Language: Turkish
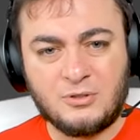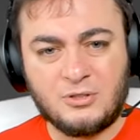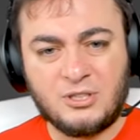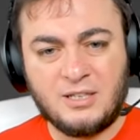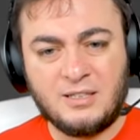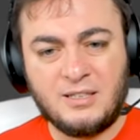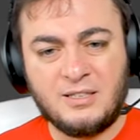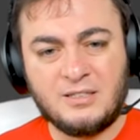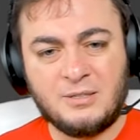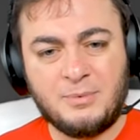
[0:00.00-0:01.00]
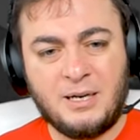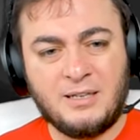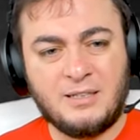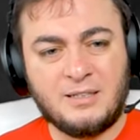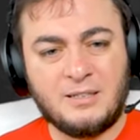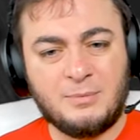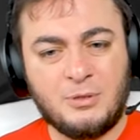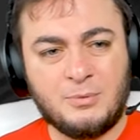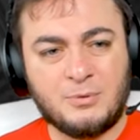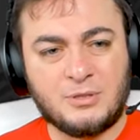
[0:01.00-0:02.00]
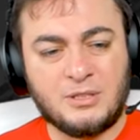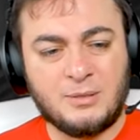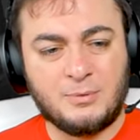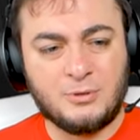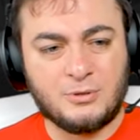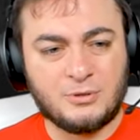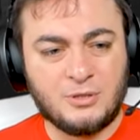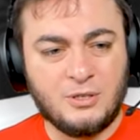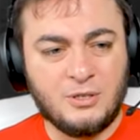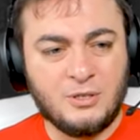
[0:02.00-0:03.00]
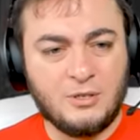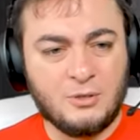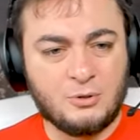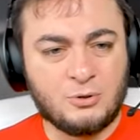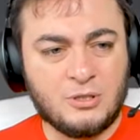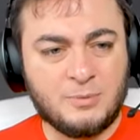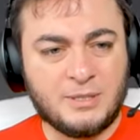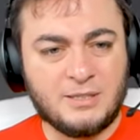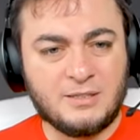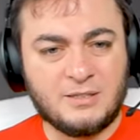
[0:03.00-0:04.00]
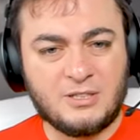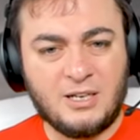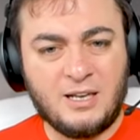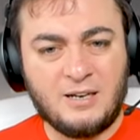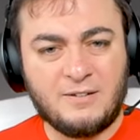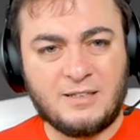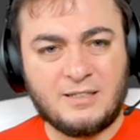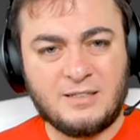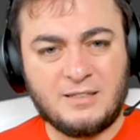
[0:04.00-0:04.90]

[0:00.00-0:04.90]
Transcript: Dışarıdan ayrıca bir yerlere gidebiliyor muyuz? Gidebiliyoruz. Şurada bakın şeyler var.